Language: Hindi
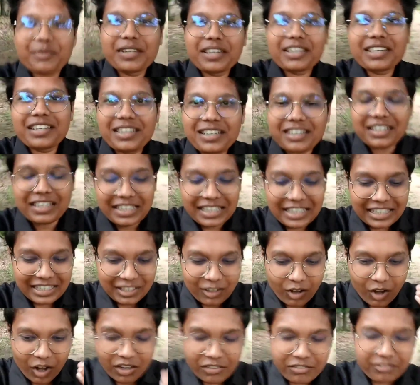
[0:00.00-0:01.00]
अभी
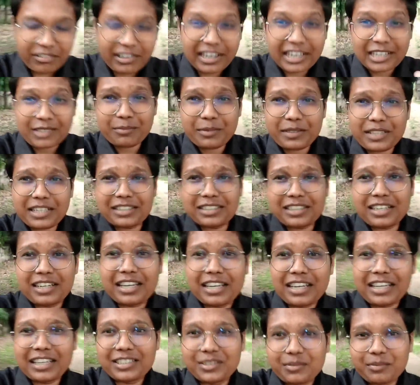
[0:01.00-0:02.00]
एक और फैक्ट पता
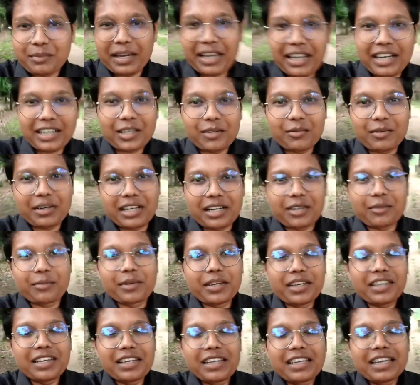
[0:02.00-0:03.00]
चला है इस महल के
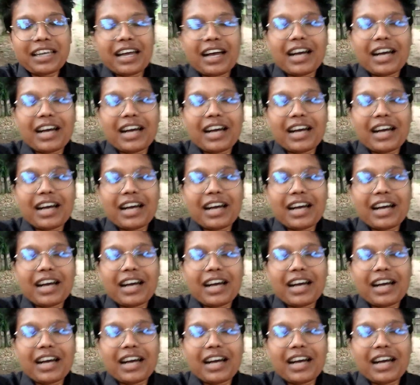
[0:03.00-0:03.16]
बारे में